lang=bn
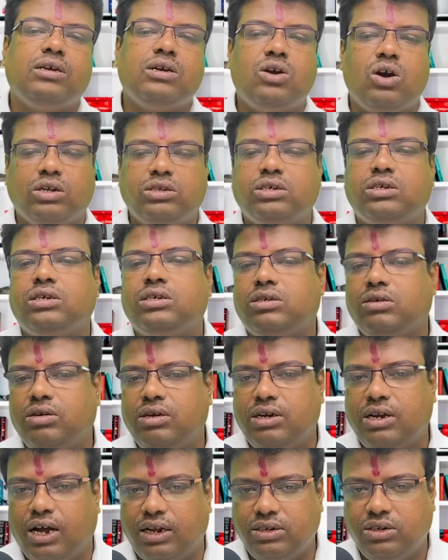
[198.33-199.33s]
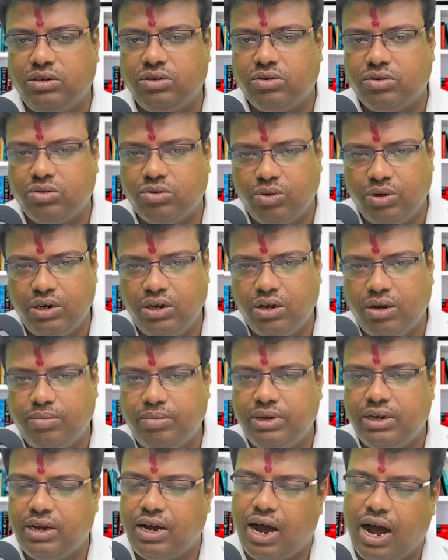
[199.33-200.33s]
গজকিশোরী রাজ্য তৈরি
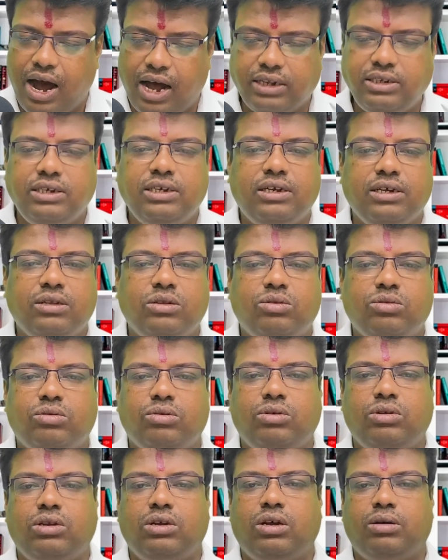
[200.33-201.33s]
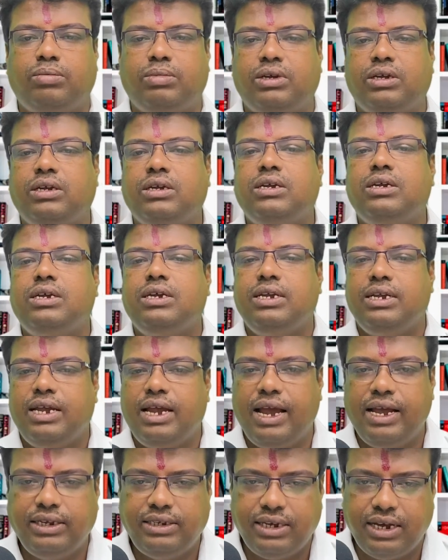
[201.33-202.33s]
হবে আজই কিন্তু তৈরি হবে
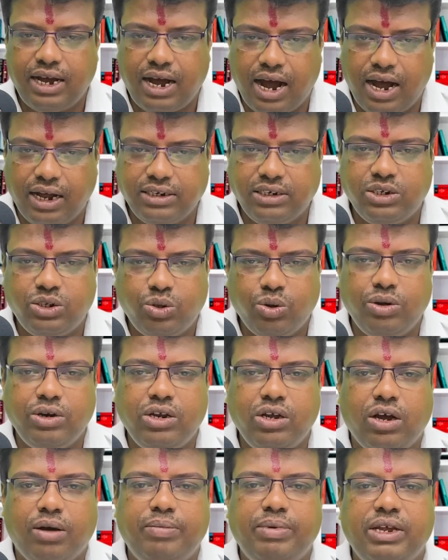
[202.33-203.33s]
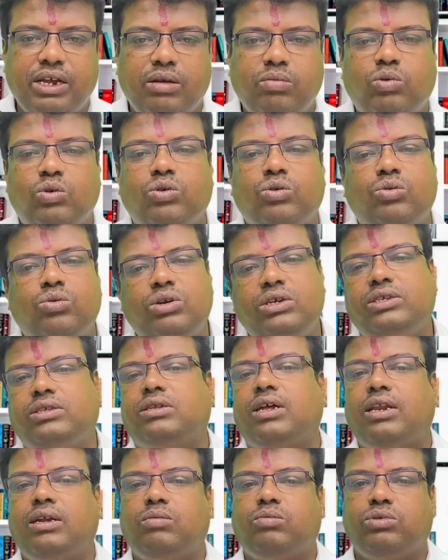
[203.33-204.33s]
এই যে আজ তৈরি হবে এবং উনিশ
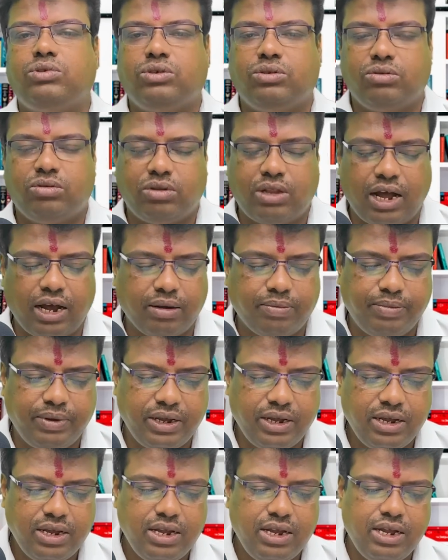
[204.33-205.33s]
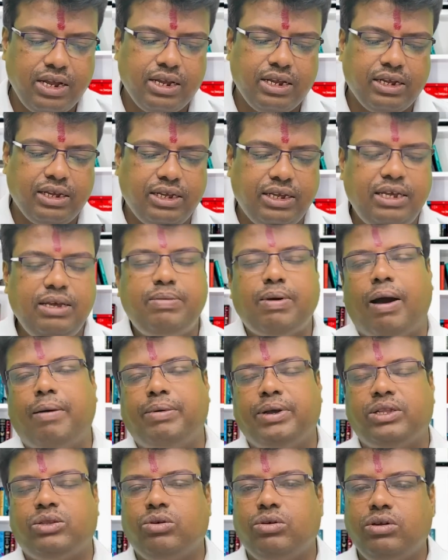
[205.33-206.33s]
তারিখ পর্যন্ত থাকবে
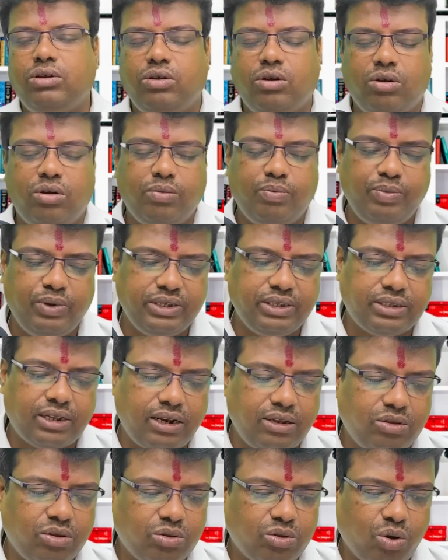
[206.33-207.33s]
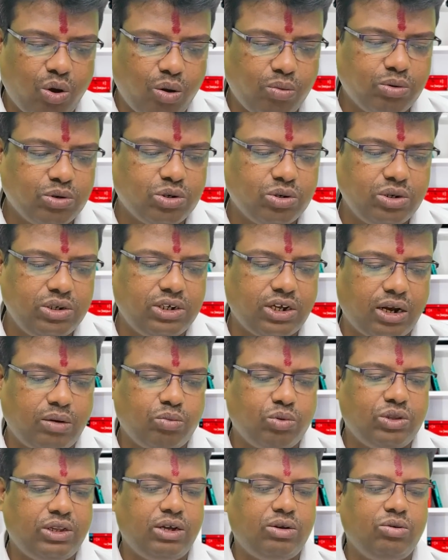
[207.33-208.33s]
কিভাবে তৈরি হলো বিস্তারিত তো অবশ্যই
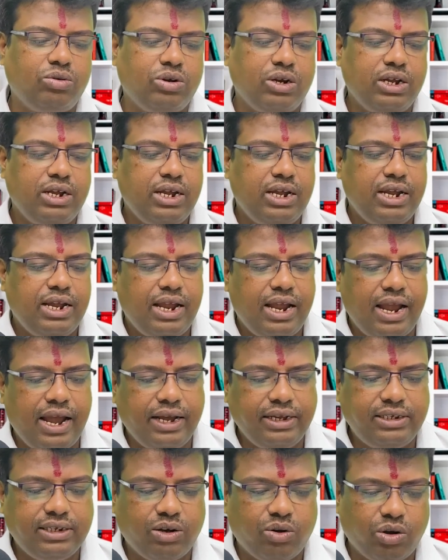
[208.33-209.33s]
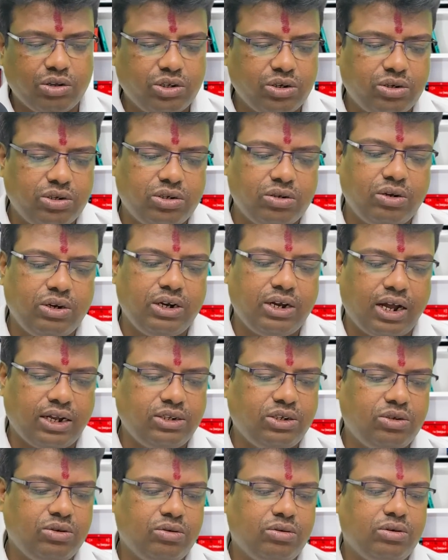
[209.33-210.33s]
জানবো দেখুন এই যে গজকিশোরী রাজ্য